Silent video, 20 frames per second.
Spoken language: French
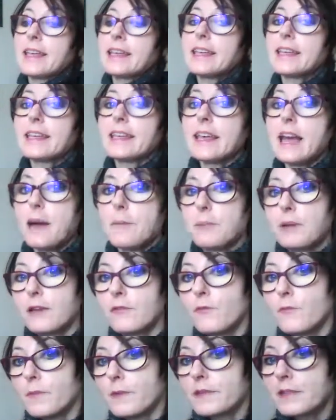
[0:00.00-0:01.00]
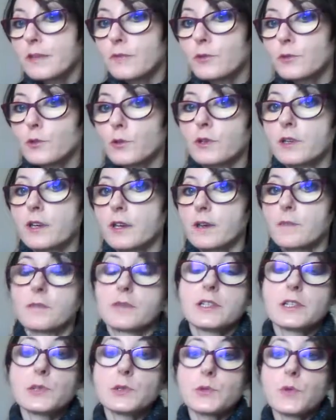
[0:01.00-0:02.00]
Et après, vous mettez votre crème
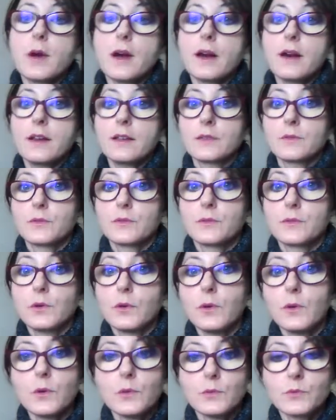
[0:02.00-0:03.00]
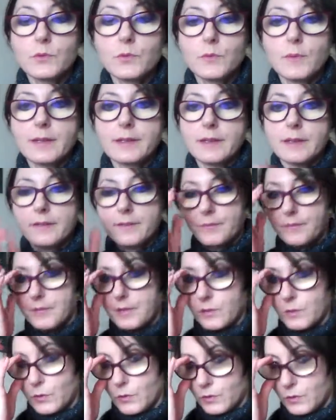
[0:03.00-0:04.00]
de soie au du matin.
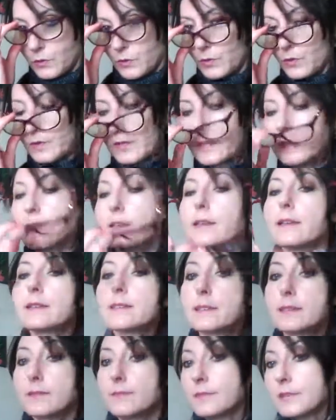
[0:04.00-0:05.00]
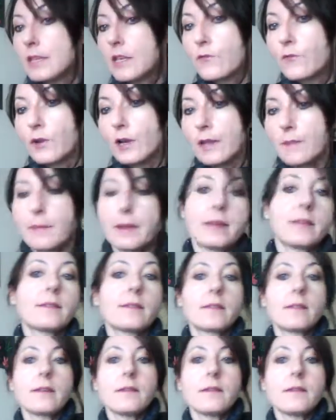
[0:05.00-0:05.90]
Donc, ils disent qu'il faut les mettre.